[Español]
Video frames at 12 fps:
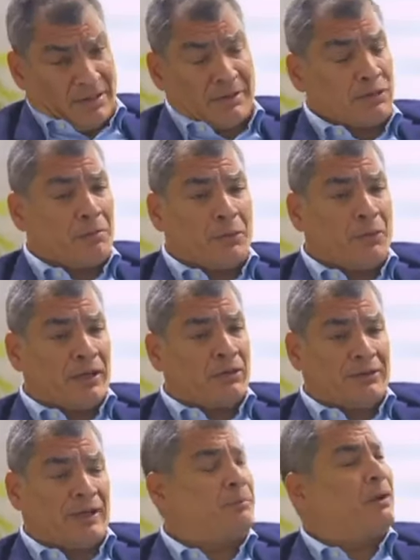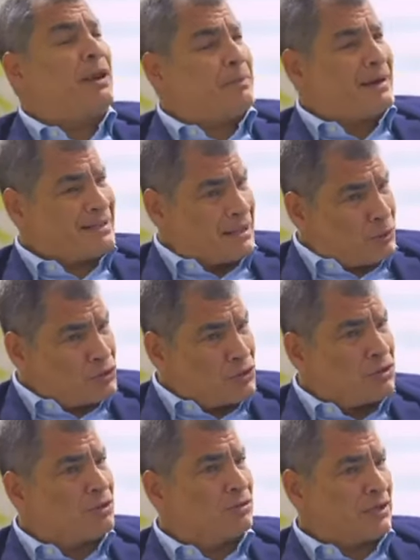el servicio público. Después la
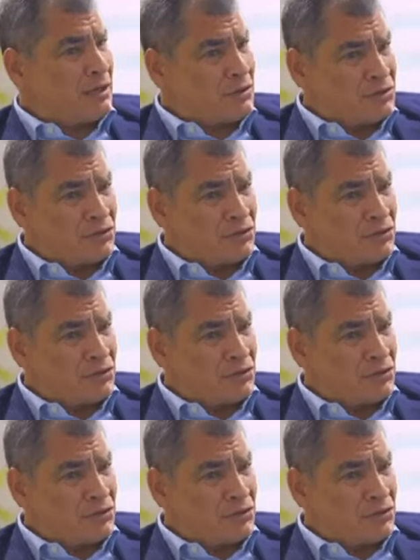persecución contra